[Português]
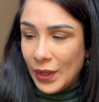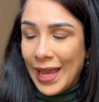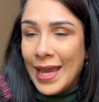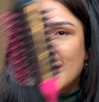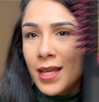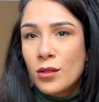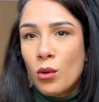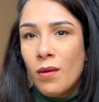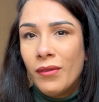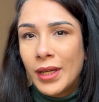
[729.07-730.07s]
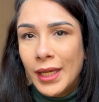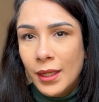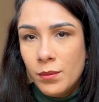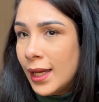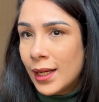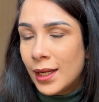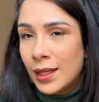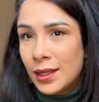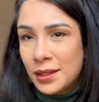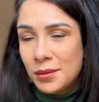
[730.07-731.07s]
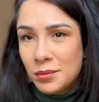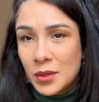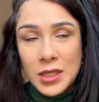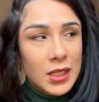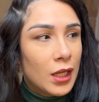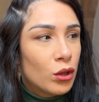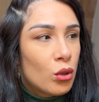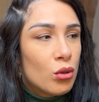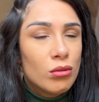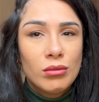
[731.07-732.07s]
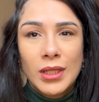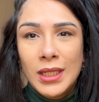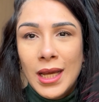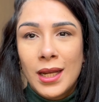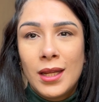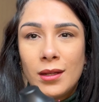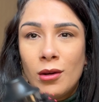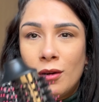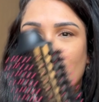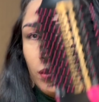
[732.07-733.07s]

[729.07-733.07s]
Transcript: Essa escova aqui, ela esquentou e ela, ó,